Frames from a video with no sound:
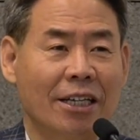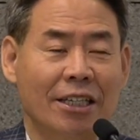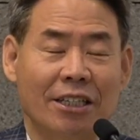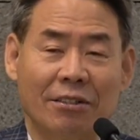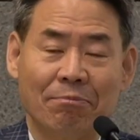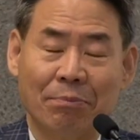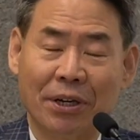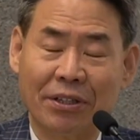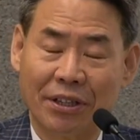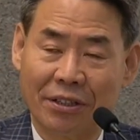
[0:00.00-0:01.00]
이런
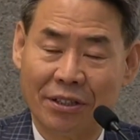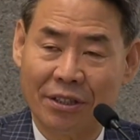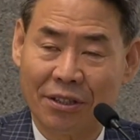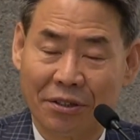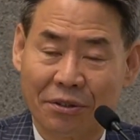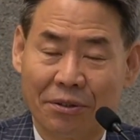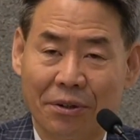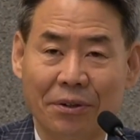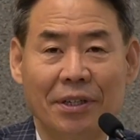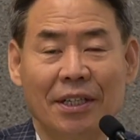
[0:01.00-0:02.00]
편견을
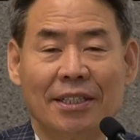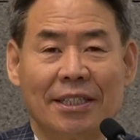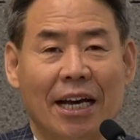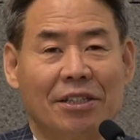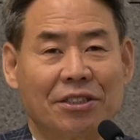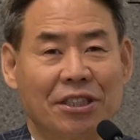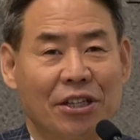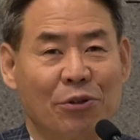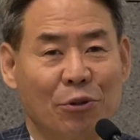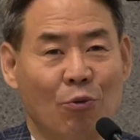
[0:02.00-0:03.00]
걷고 사회
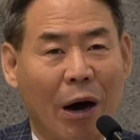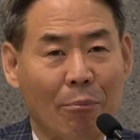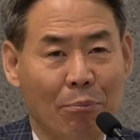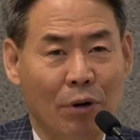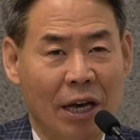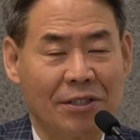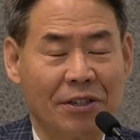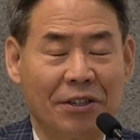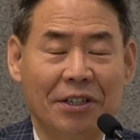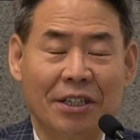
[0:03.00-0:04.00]
제도를 완부해서